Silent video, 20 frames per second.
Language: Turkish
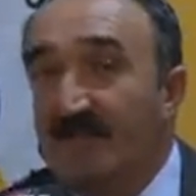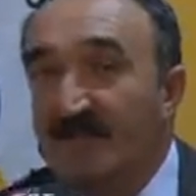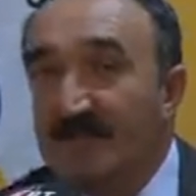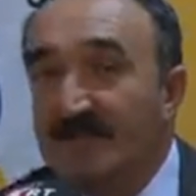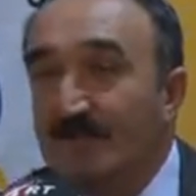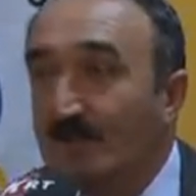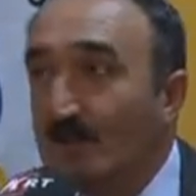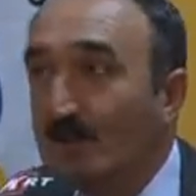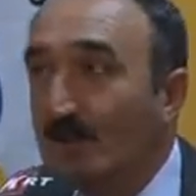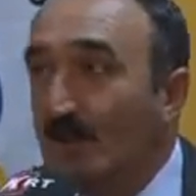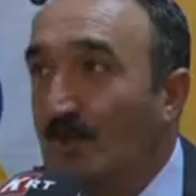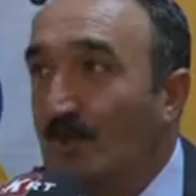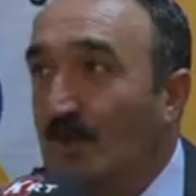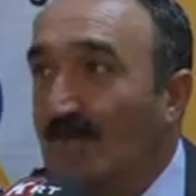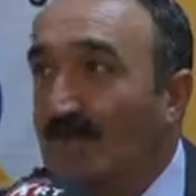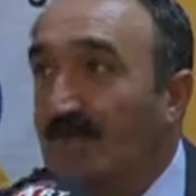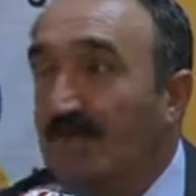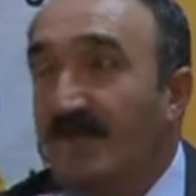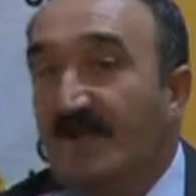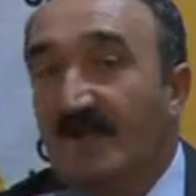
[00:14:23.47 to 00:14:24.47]
Biz bu
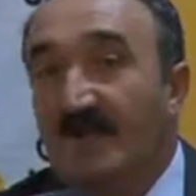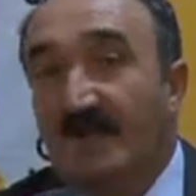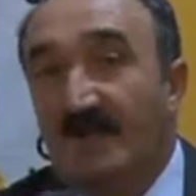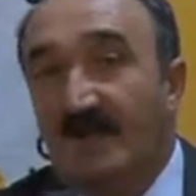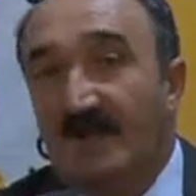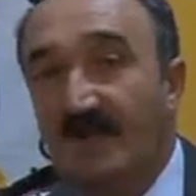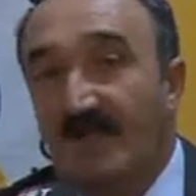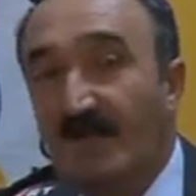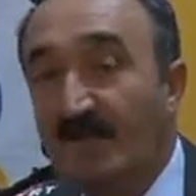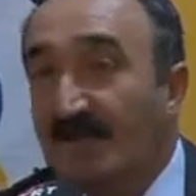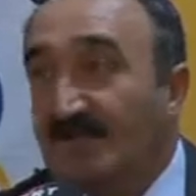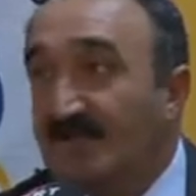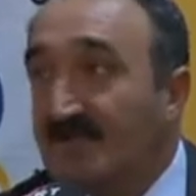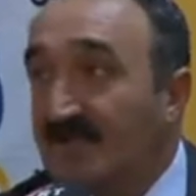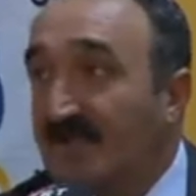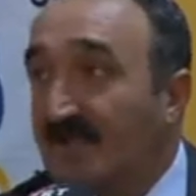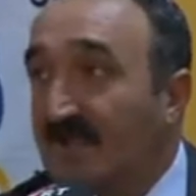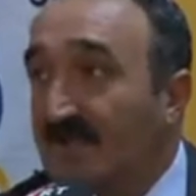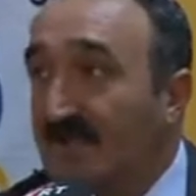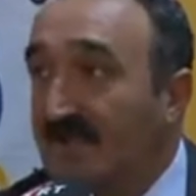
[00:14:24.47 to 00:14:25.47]
soruları
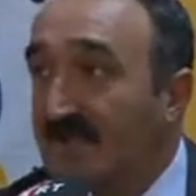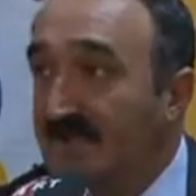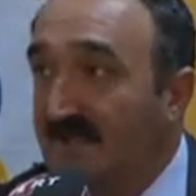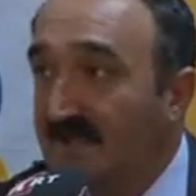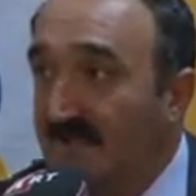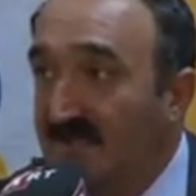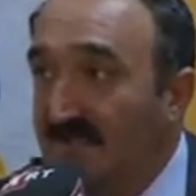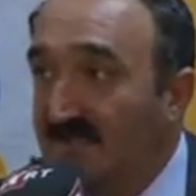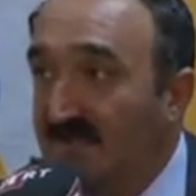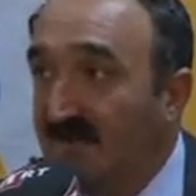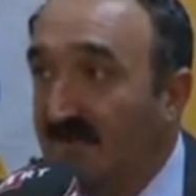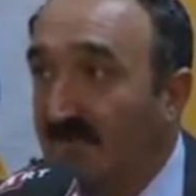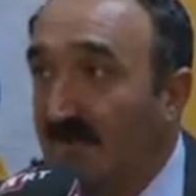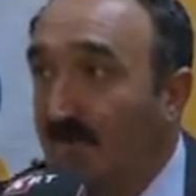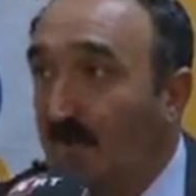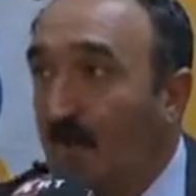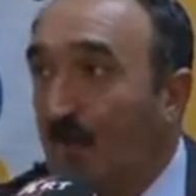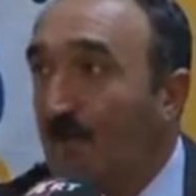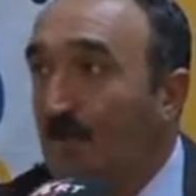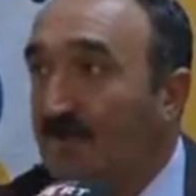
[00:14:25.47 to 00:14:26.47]
yabancı dile
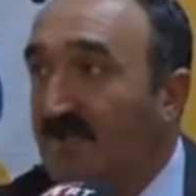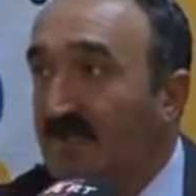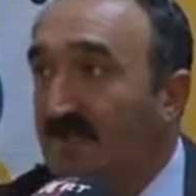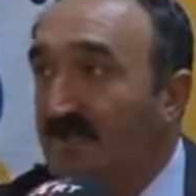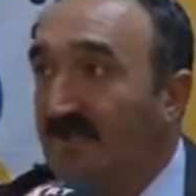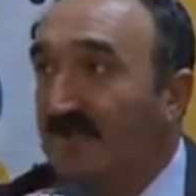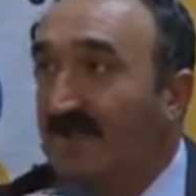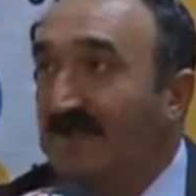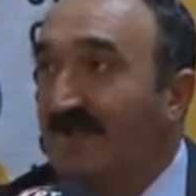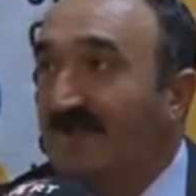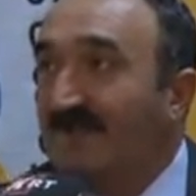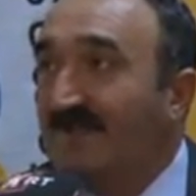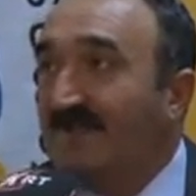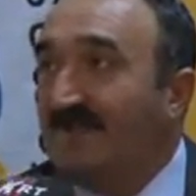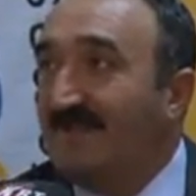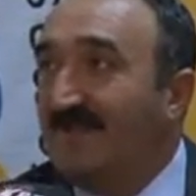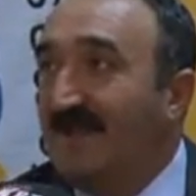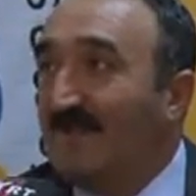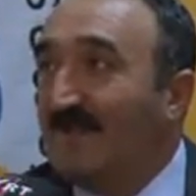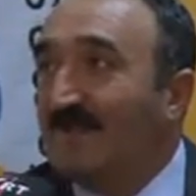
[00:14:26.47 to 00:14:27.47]
çevirip o ülkenin
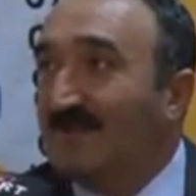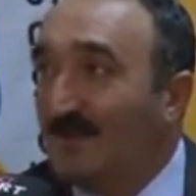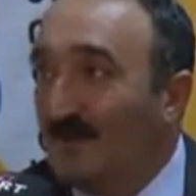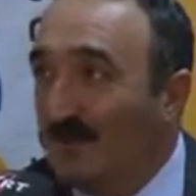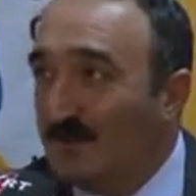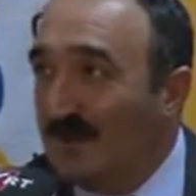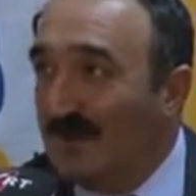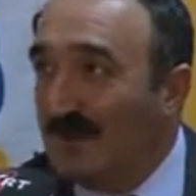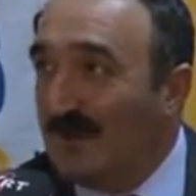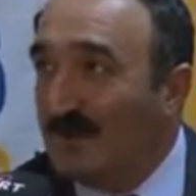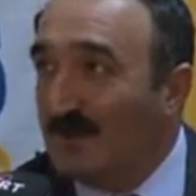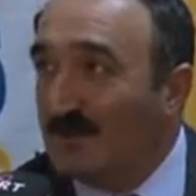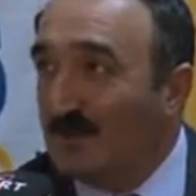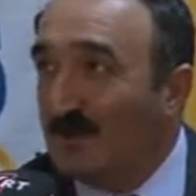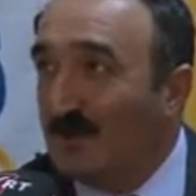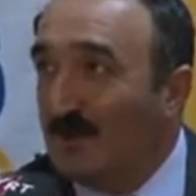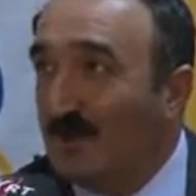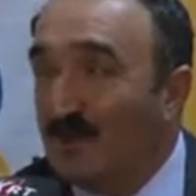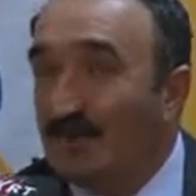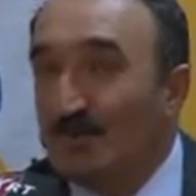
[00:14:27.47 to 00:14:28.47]
temas noktalarını
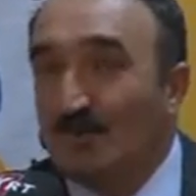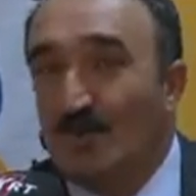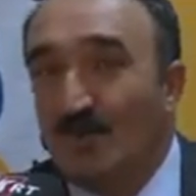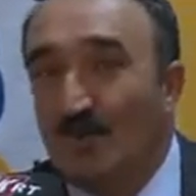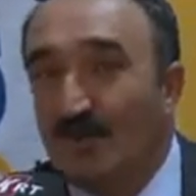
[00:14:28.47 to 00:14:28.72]
soruyoruz.